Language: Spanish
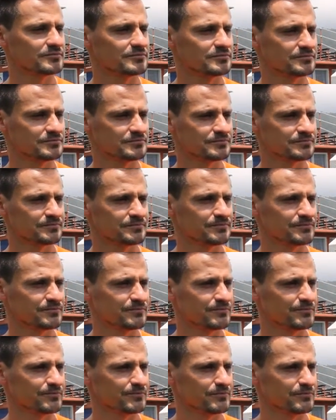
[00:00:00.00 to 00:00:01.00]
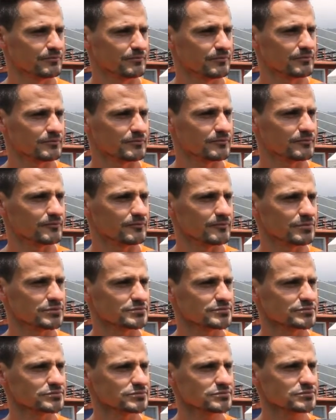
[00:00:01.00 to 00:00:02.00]
La gente de Alebrije espera
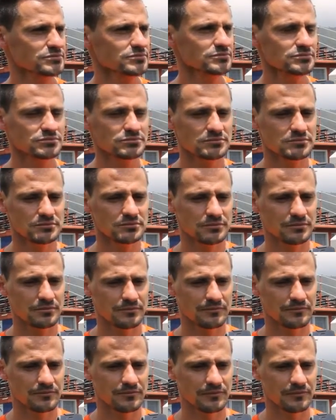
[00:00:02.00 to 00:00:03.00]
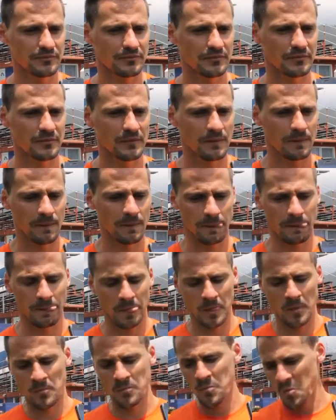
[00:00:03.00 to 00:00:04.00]
ese caballo de la piedad de,
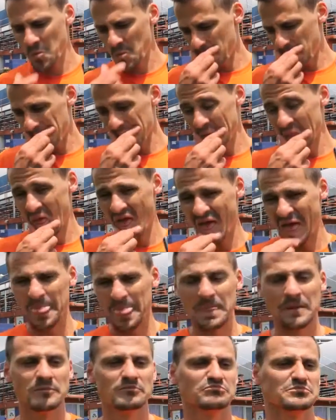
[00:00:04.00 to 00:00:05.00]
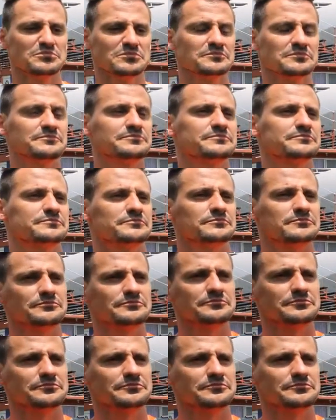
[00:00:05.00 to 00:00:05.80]
donde, de San Luis, donde se,